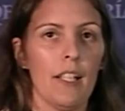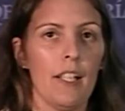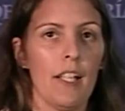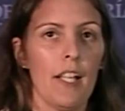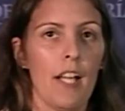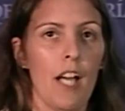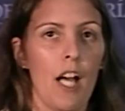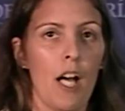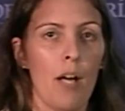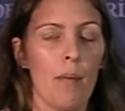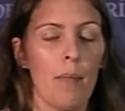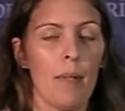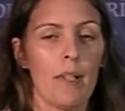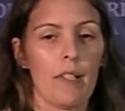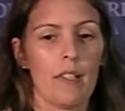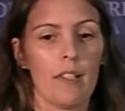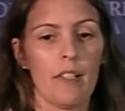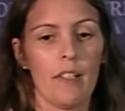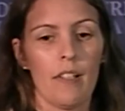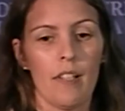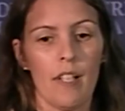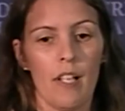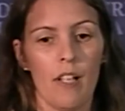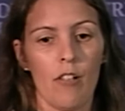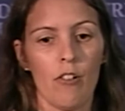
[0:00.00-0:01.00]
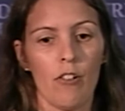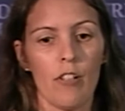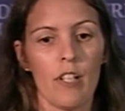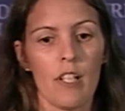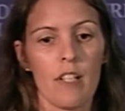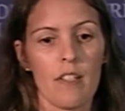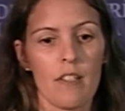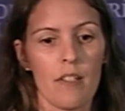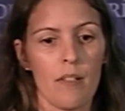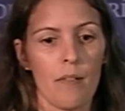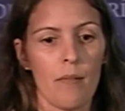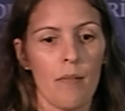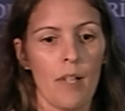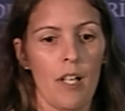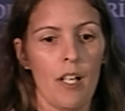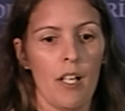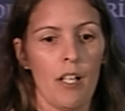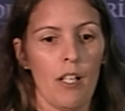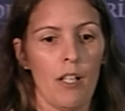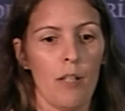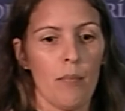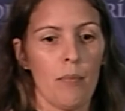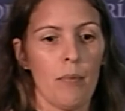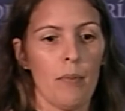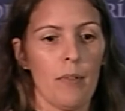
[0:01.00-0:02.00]
a partir de ahora se va
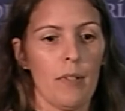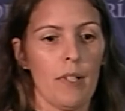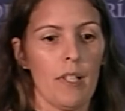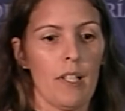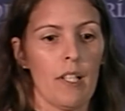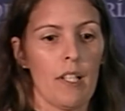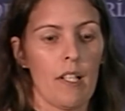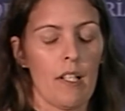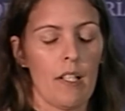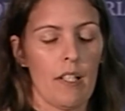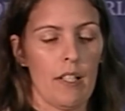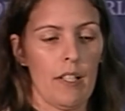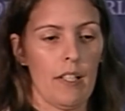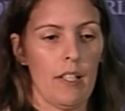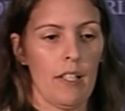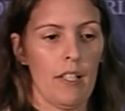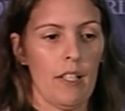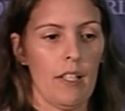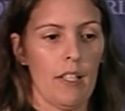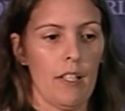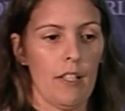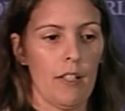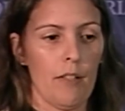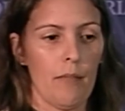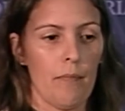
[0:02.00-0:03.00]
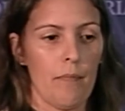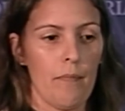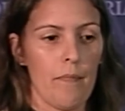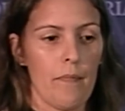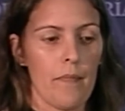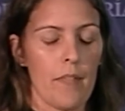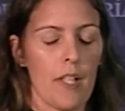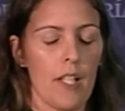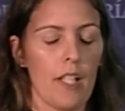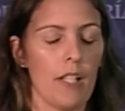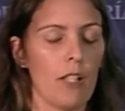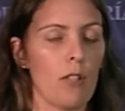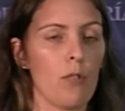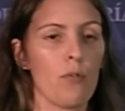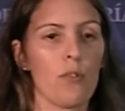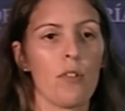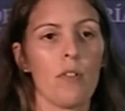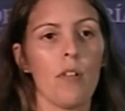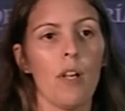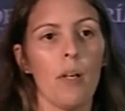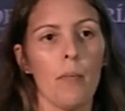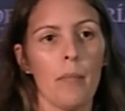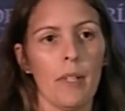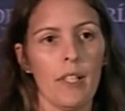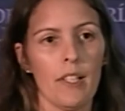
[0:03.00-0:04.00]
a poder
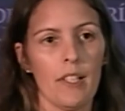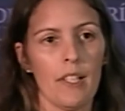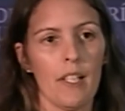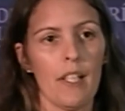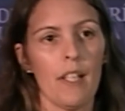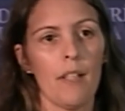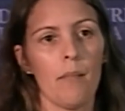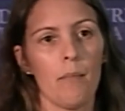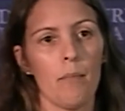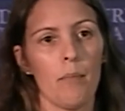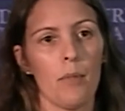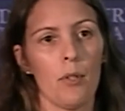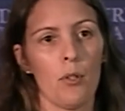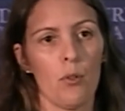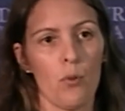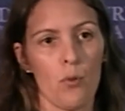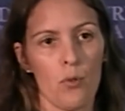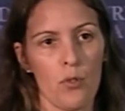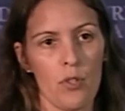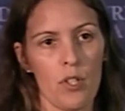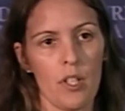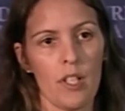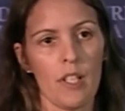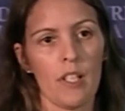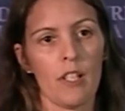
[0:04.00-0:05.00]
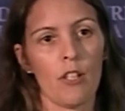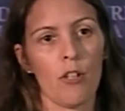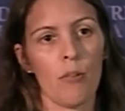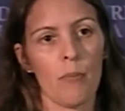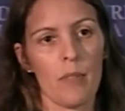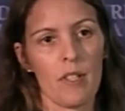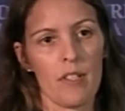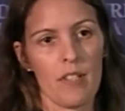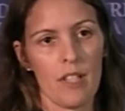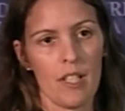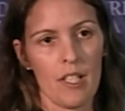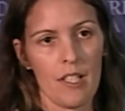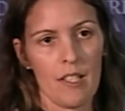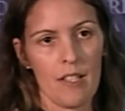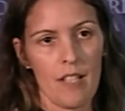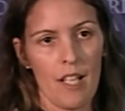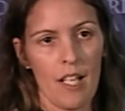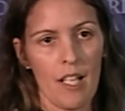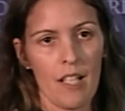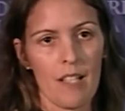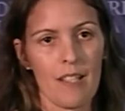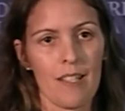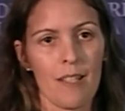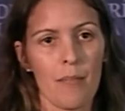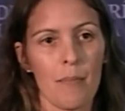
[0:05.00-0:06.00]
exclusivamente producir y
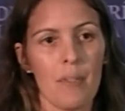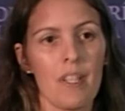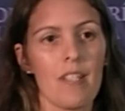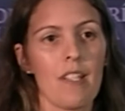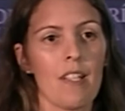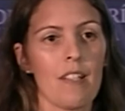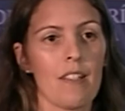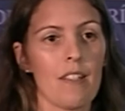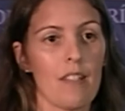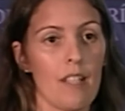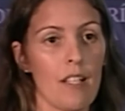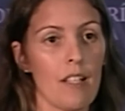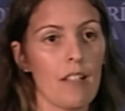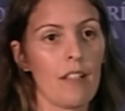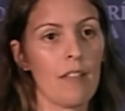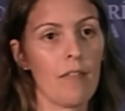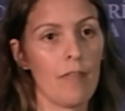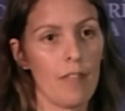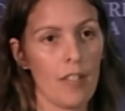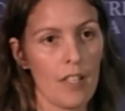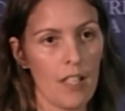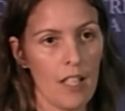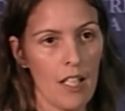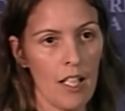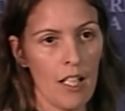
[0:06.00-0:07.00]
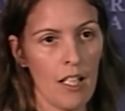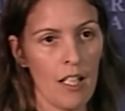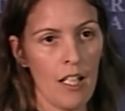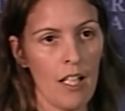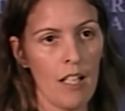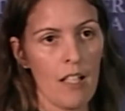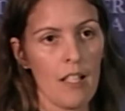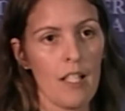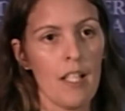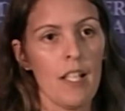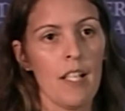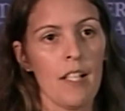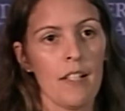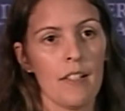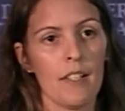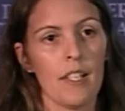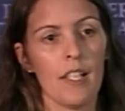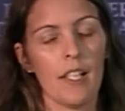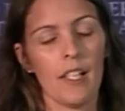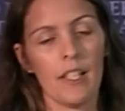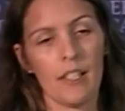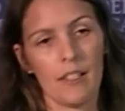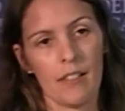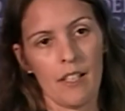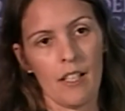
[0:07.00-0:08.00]
comercializar semillas certificadas de
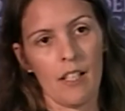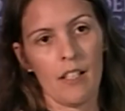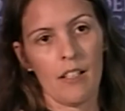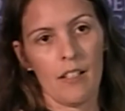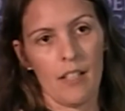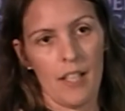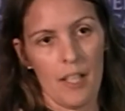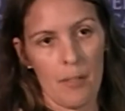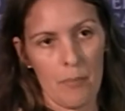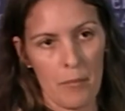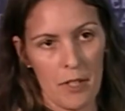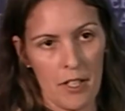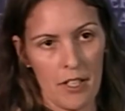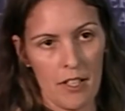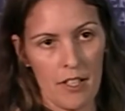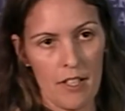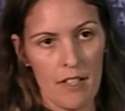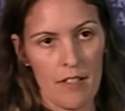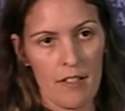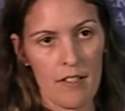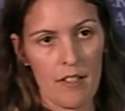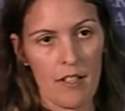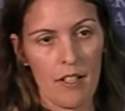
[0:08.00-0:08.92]
estas gramíneas.